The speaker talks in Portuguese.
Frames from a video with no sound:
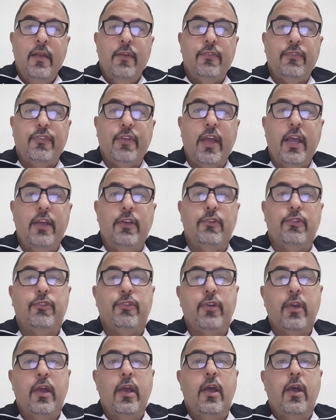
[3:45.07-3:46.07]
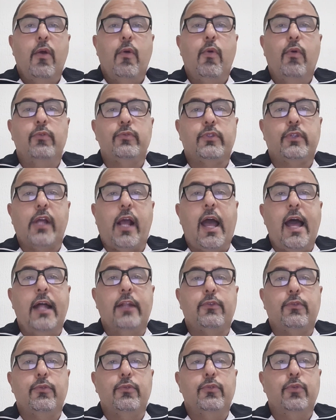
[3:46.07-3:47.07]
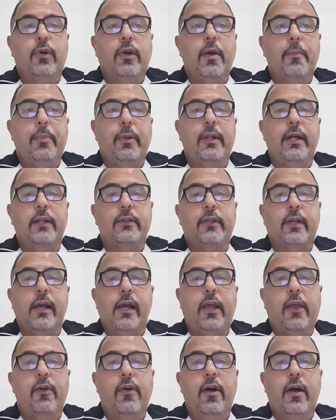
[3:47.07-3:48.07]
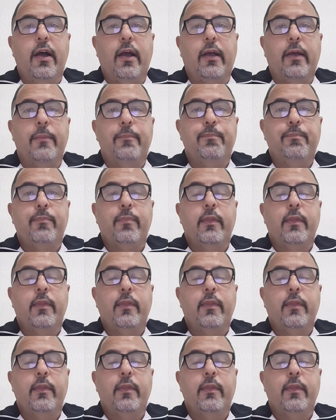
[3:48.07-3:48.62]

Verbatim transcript: 6. Contrato do Campeonato Carioca.